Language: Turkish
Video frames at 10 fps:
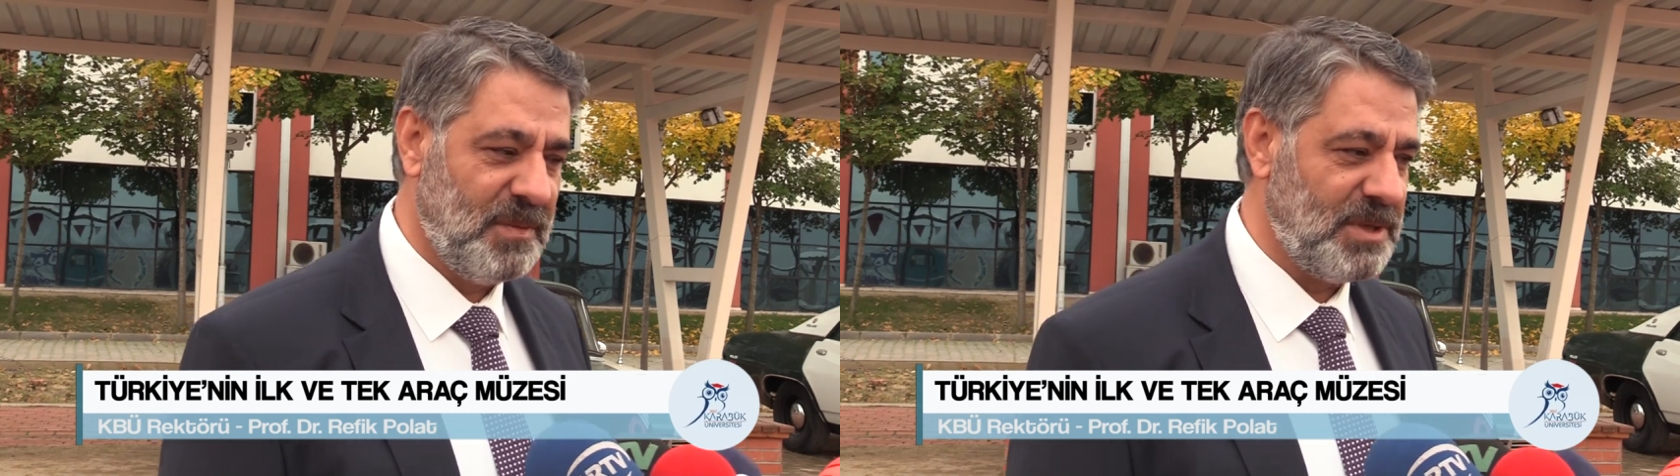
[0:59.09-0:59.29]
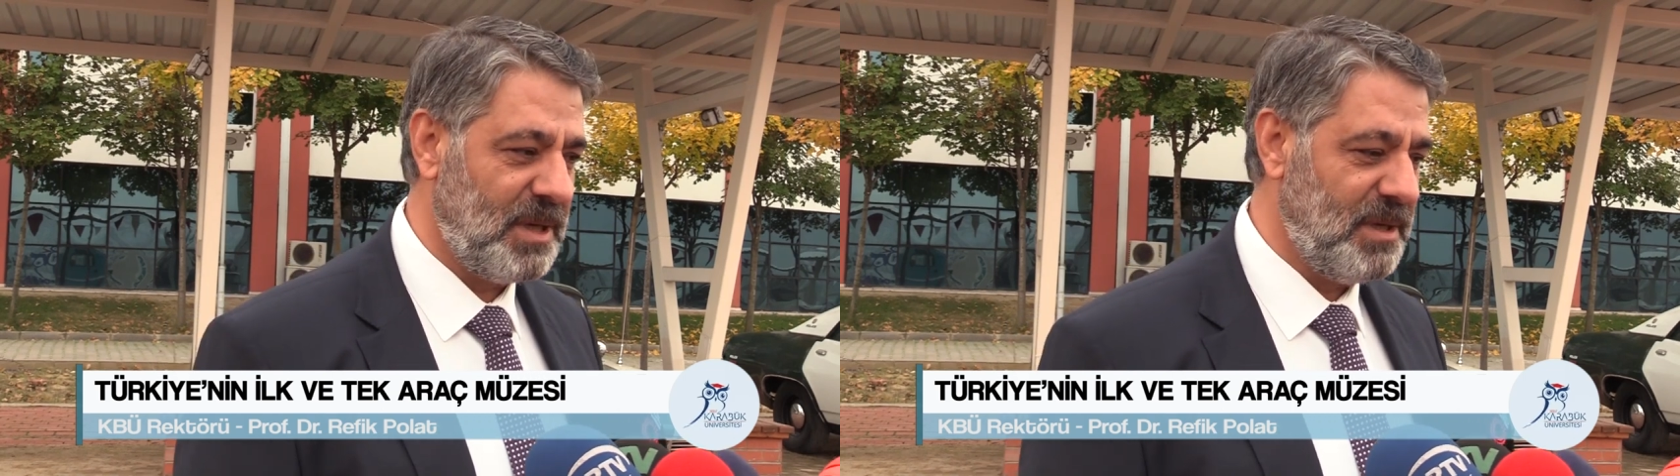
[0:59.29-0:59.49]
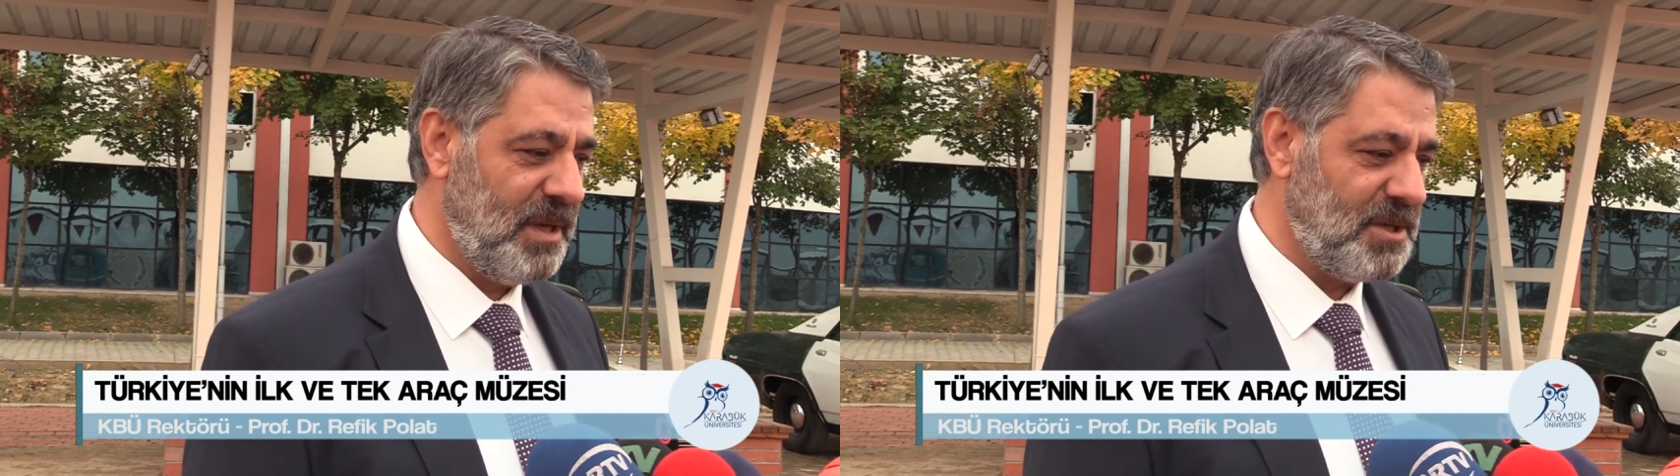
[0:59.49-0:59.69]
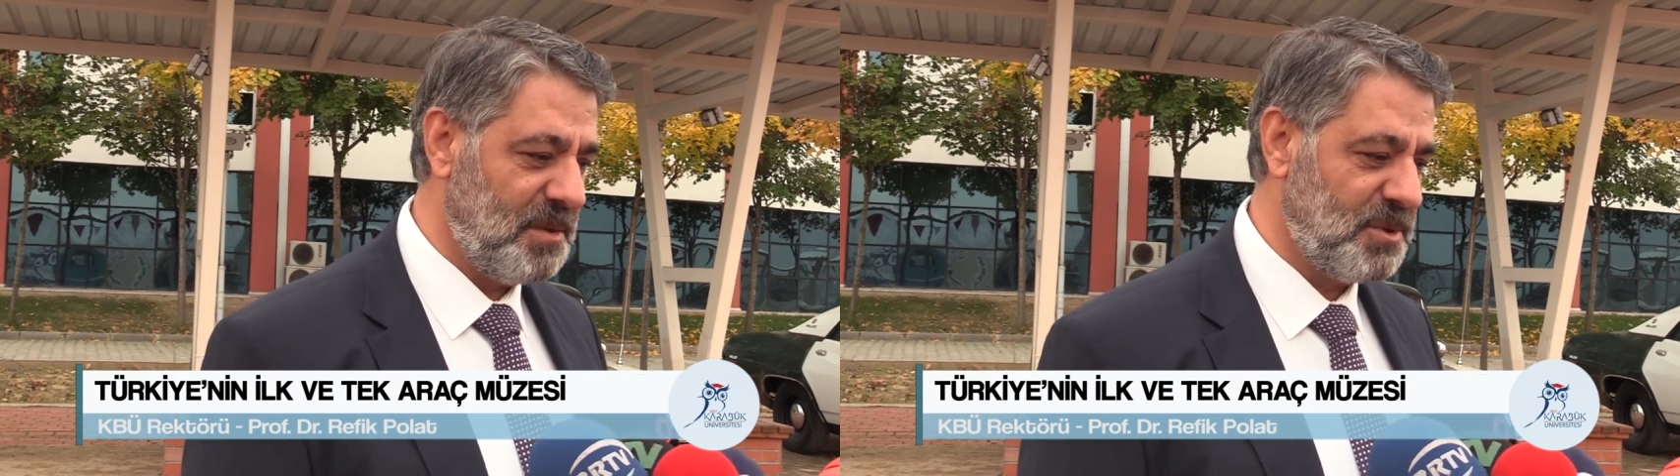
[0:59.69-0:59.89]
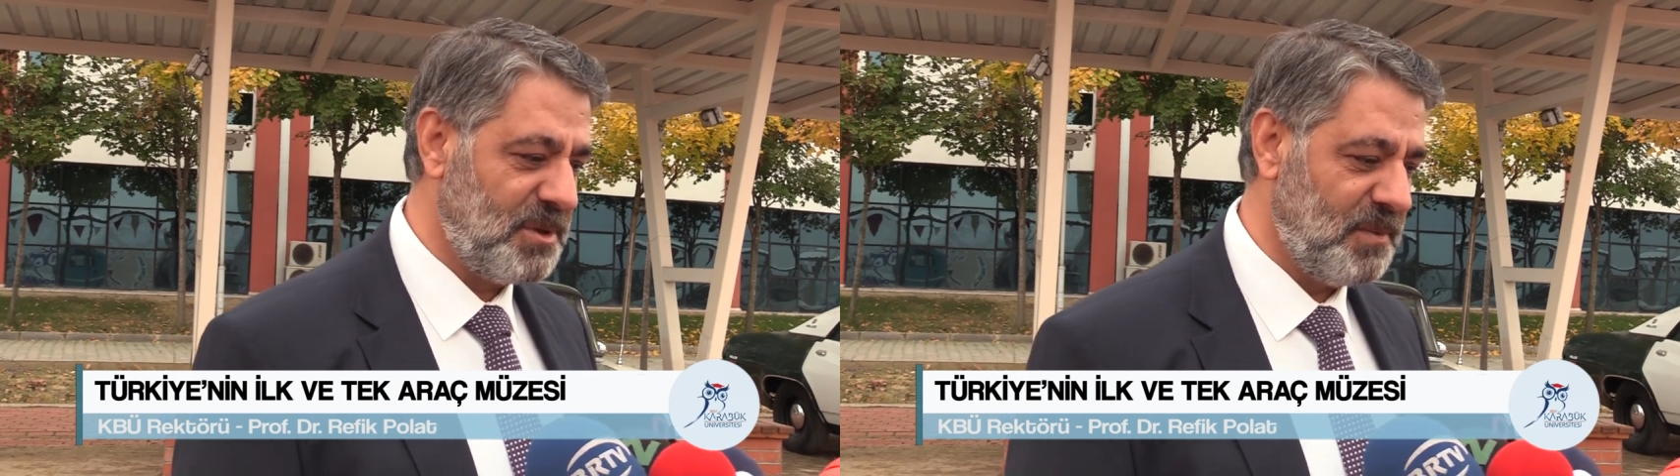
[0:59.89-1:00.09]
Bir şekilde
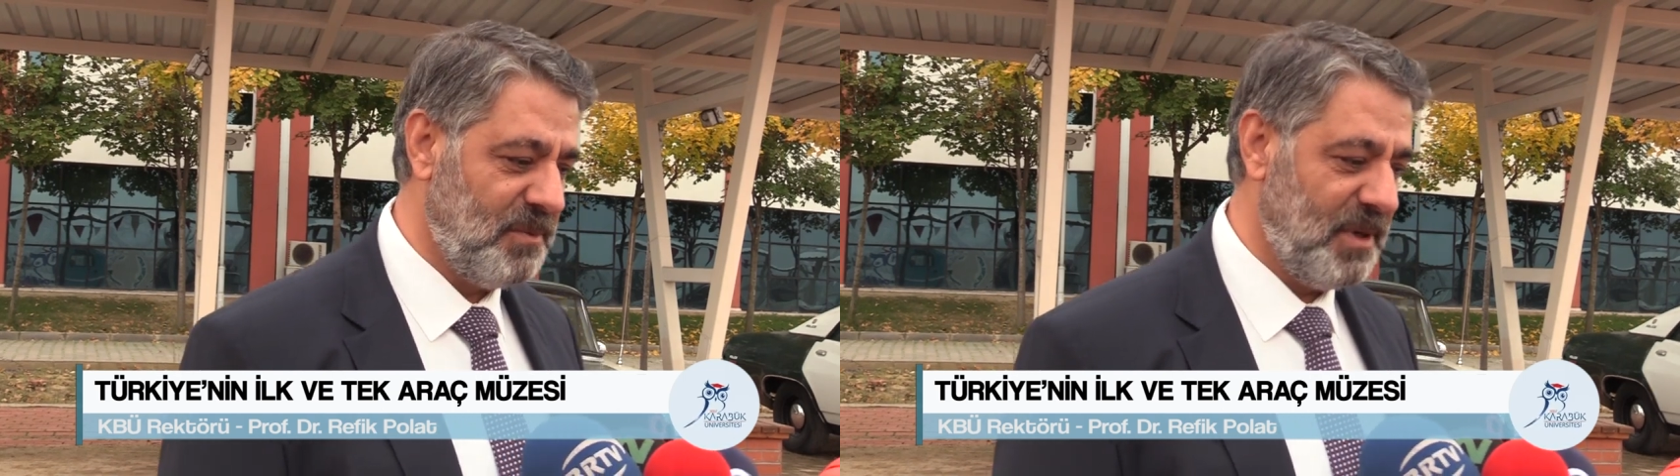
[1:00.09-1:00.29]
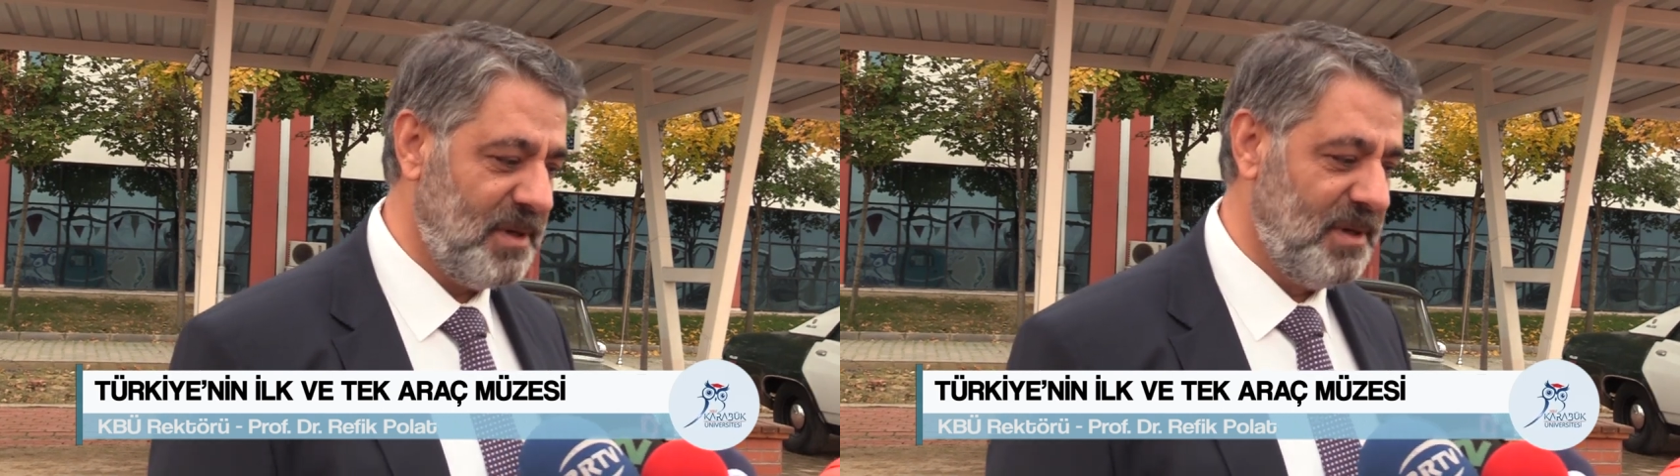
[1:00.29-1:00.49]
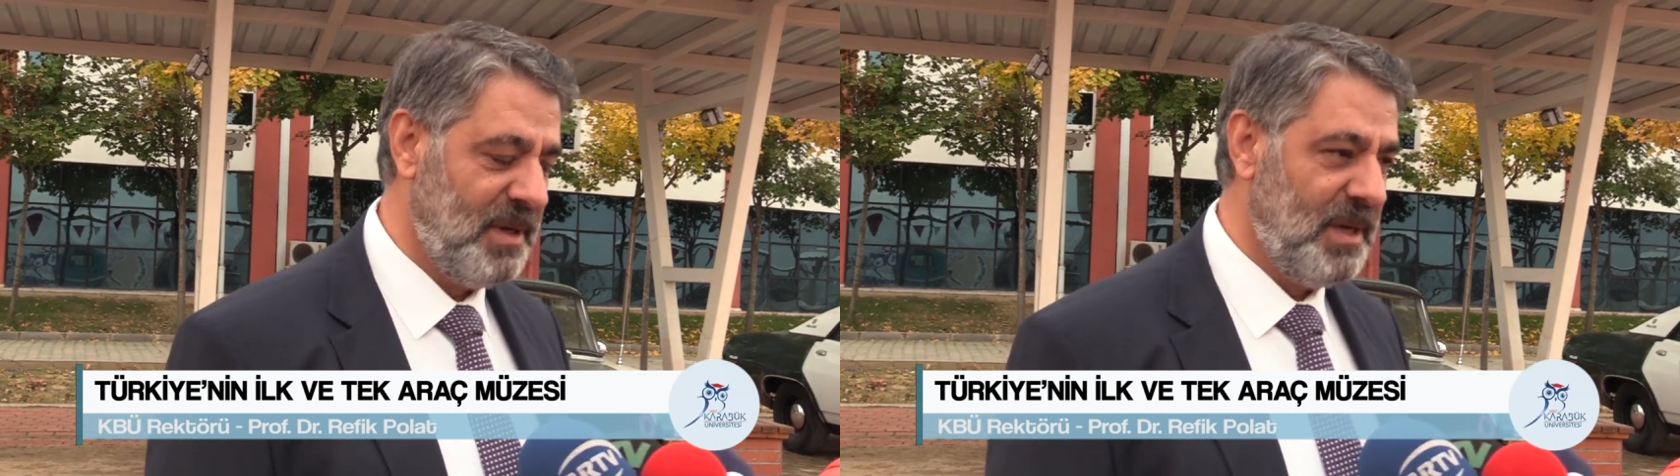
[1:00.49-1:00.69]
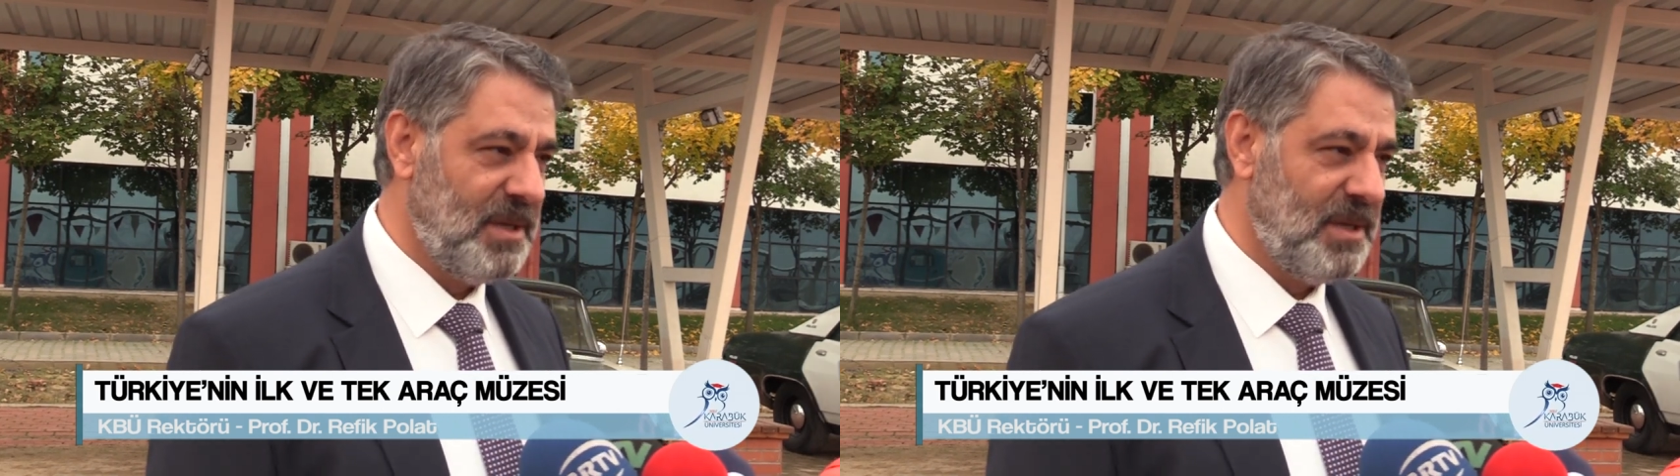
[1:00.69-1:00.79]
yaşamıştık bunları.